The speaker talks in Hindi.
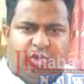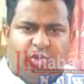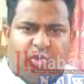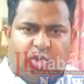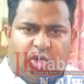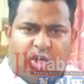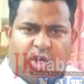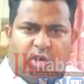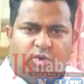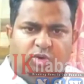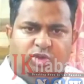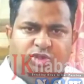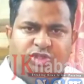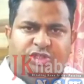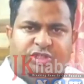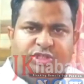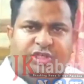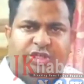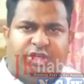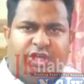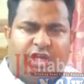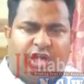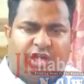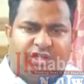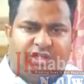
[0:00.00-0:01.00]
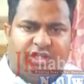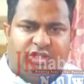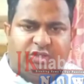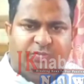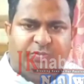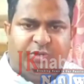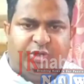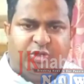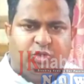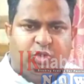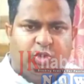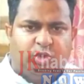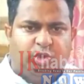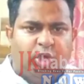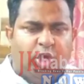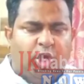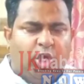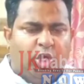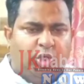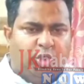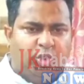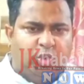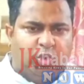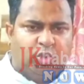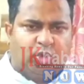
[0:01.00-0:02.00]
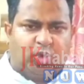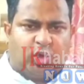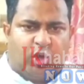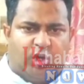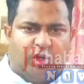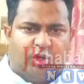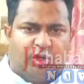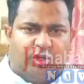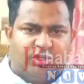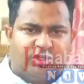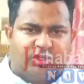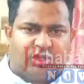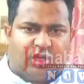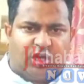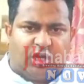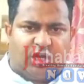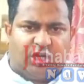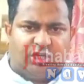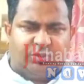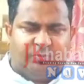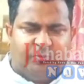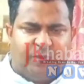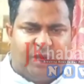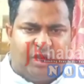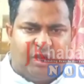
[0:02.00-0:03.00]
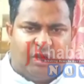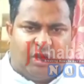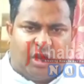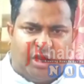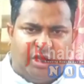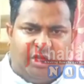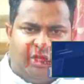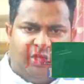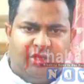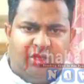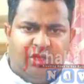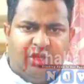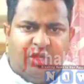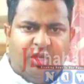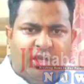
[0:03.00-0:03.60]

की और राहुल जी की क्यादत में जो यूथ कांग्रेस आज महंगाई